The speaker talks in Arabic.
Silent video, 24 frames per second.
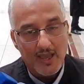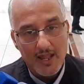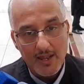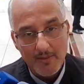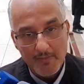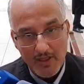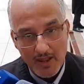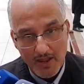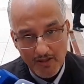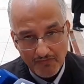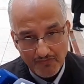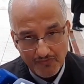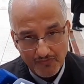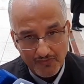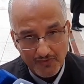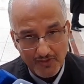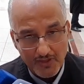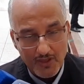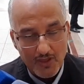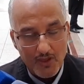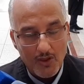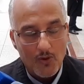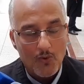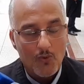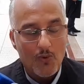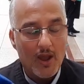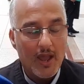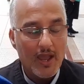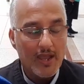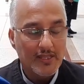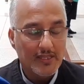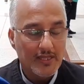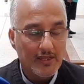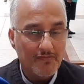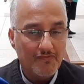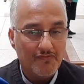الملف
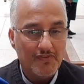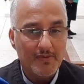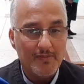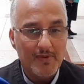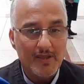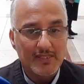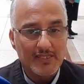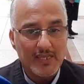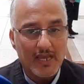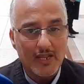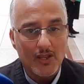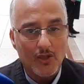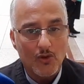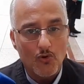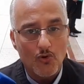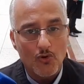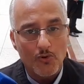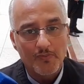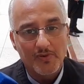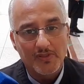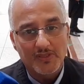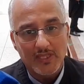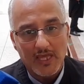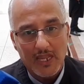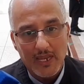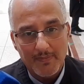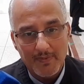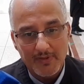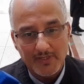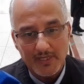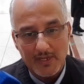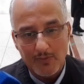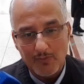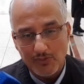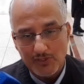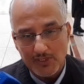وايضا فيما يتعلق
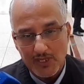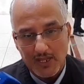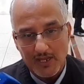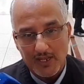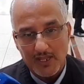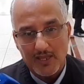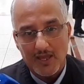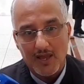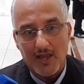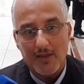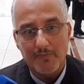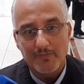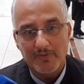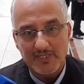بالطلبات المتعلقه